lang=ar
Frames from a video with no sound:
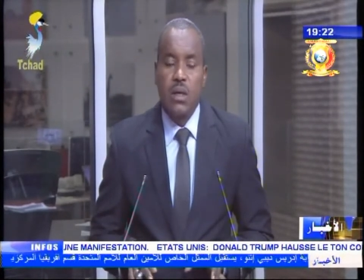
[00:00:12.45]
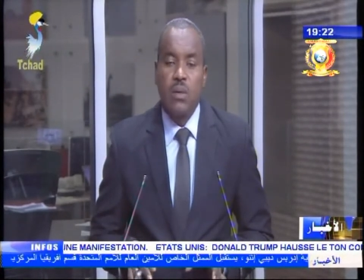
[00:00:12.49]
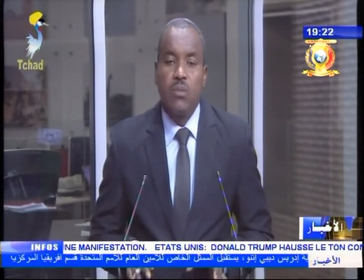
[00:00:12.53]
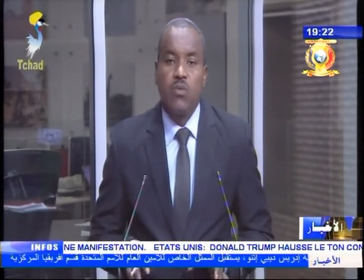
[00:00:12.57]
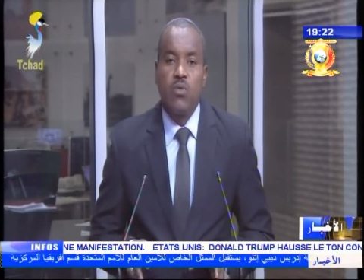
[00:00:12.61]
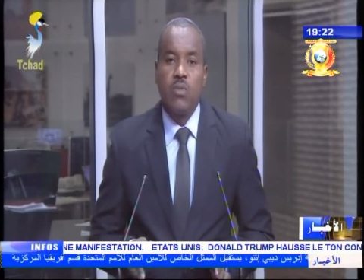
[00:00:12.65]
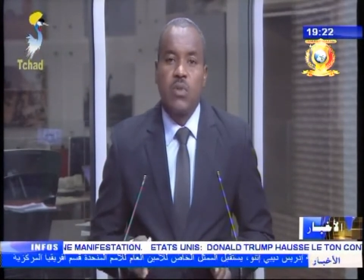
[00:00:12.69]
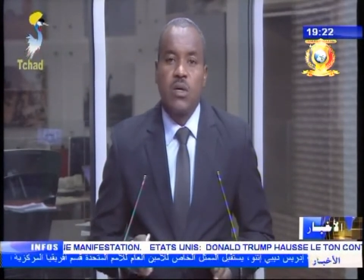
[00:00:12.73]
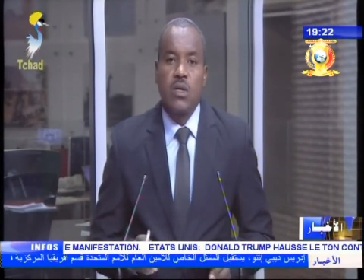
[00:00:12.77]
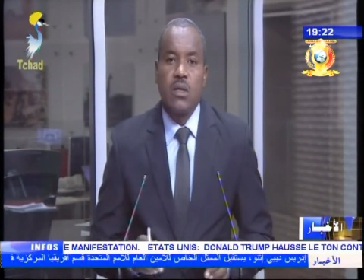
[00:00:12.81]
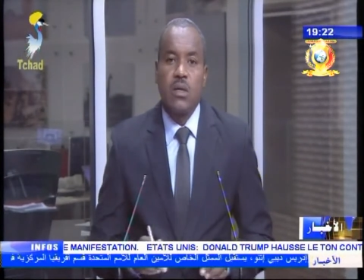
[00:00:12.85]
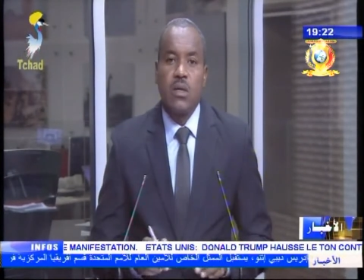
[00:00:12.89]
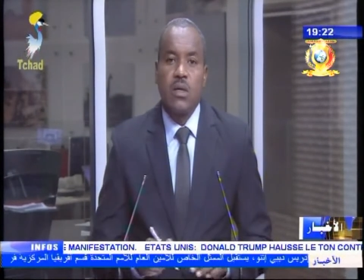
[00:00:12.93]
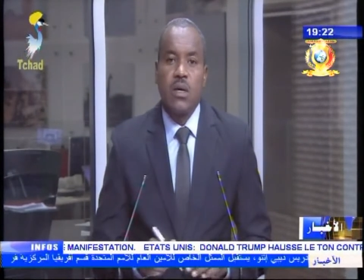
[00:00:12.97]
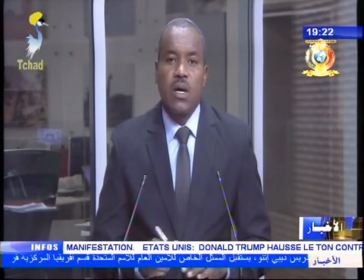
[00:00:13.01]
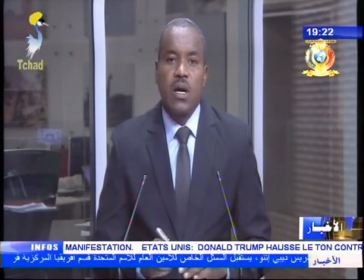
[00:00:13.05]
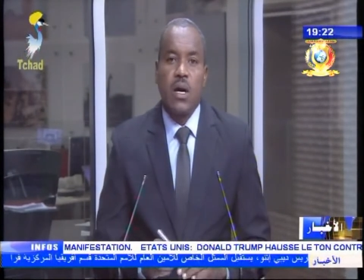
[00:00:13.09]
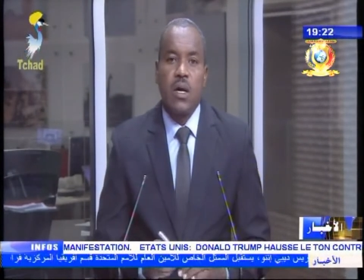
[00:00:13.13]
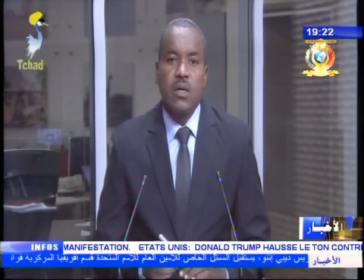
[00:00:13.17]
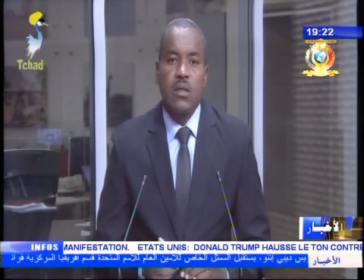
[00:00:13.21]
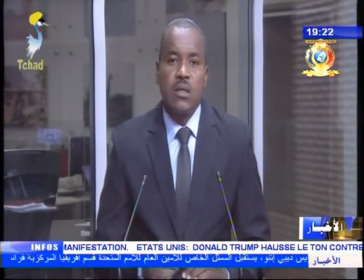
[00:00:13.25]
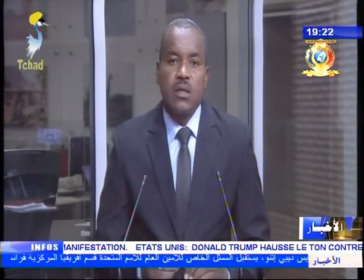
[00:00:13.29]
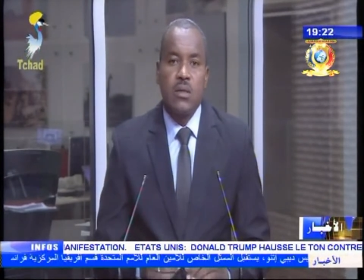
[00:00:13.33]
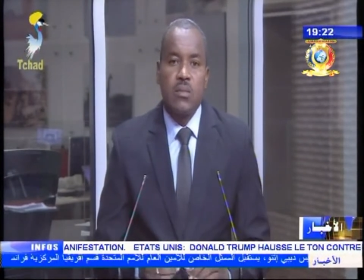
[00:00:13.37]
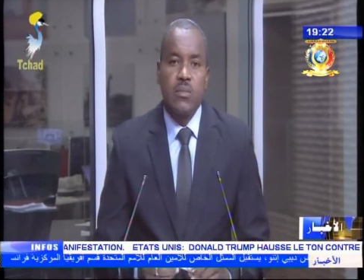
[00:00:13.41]
المباراة
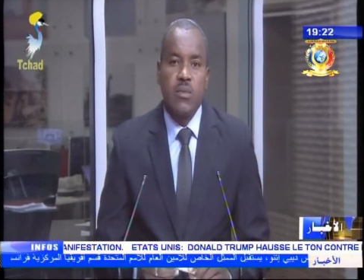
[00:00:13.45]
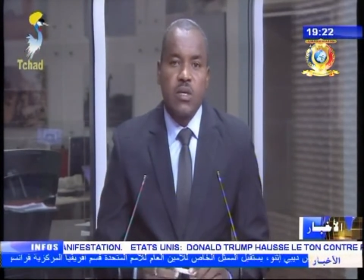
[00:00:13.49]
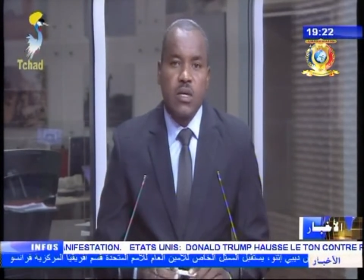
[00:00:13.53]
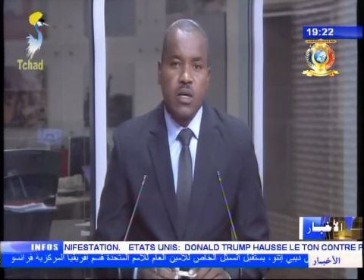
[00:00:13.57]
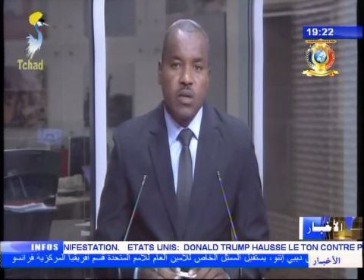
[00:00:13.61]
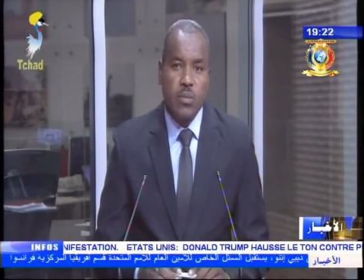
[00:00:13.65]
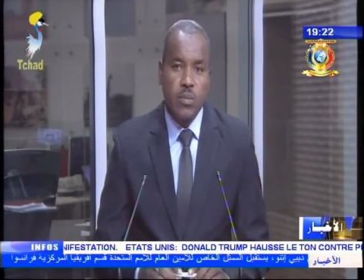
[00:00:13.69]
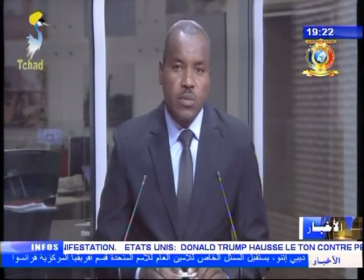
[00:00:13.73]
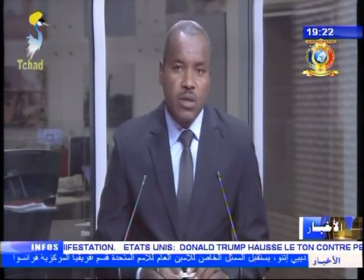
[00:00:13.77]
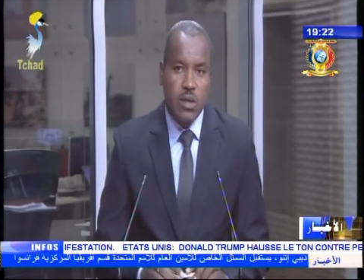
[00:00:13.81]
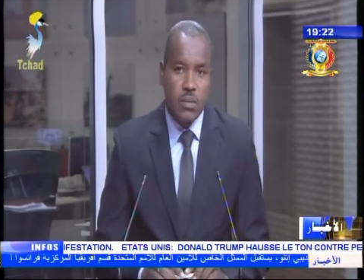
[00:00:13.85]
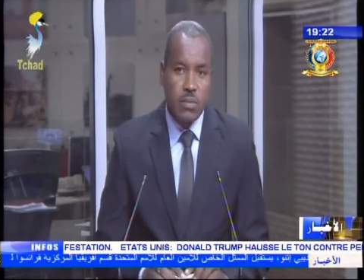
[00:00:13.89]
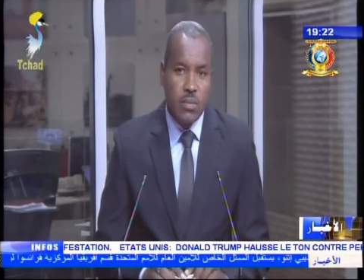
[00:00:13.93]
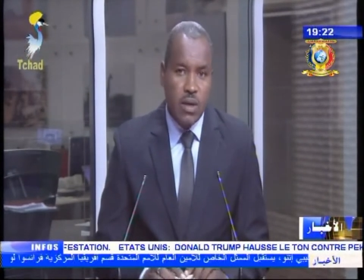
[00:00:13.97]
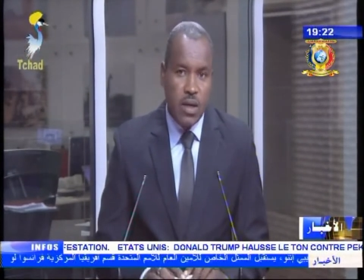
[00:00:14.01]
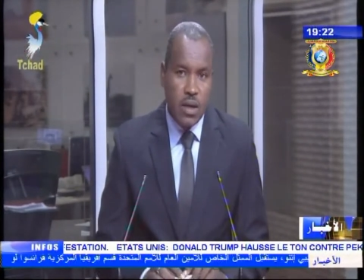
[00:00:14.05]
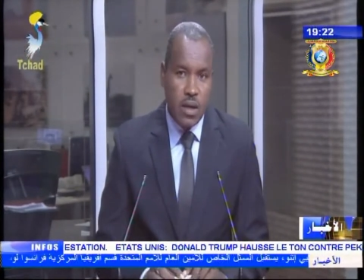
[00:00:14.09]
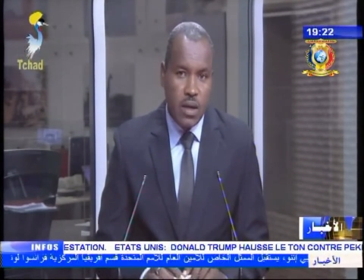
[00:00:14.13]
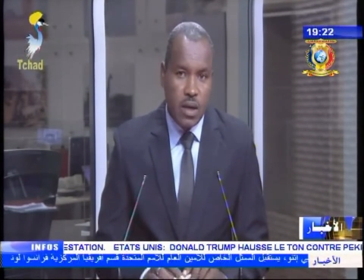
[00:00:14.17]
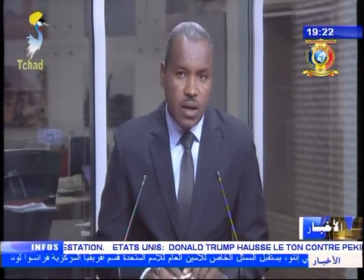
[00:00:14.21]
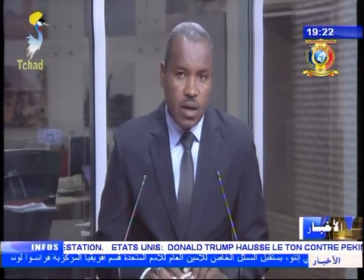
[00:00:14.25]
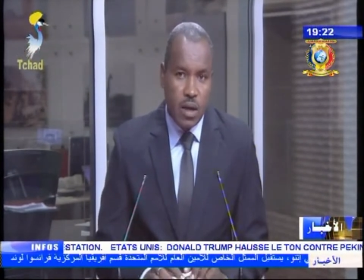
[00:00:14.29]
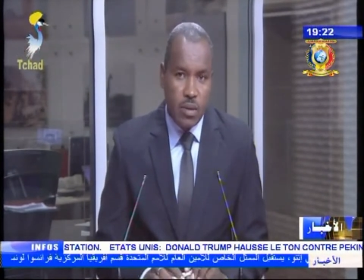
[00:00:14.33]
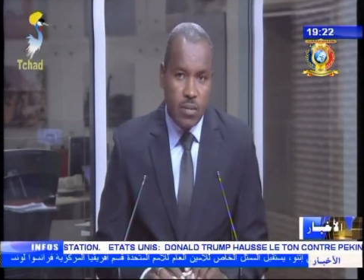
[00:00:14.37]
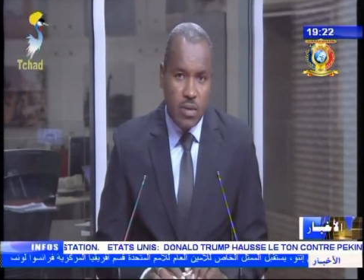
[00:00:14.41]
عدد من أرباب
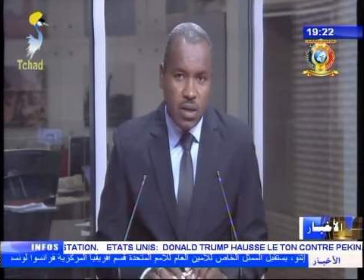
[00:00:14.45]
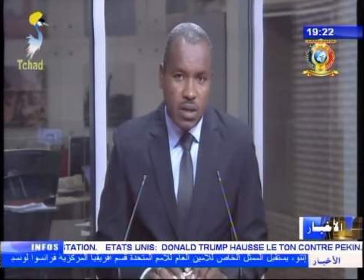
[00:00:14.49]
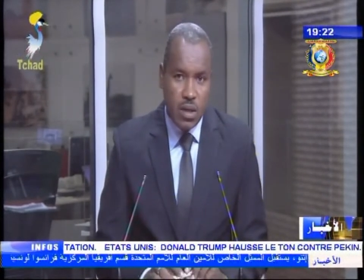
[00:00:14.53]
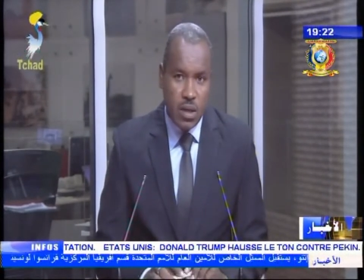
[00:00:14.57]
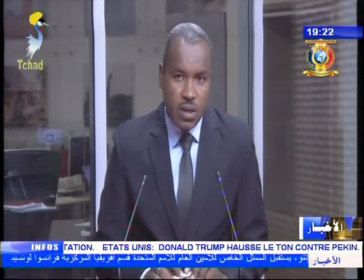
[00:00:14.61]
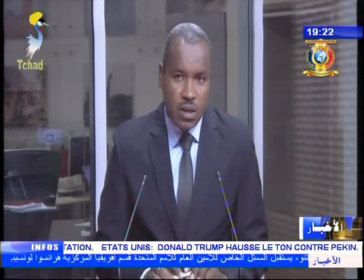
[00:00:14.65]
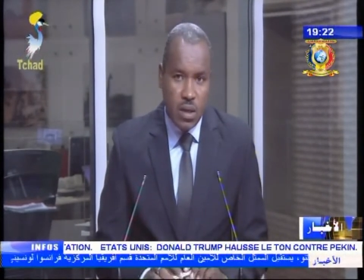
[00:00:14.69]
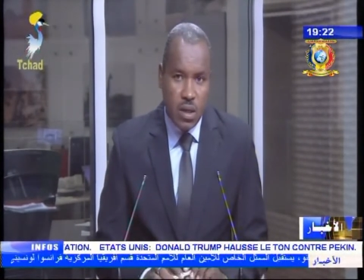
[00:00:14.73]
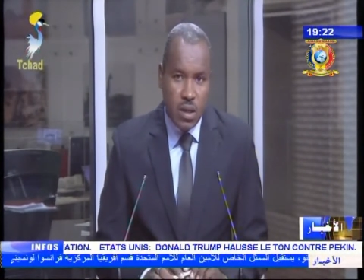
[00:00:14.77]
العمل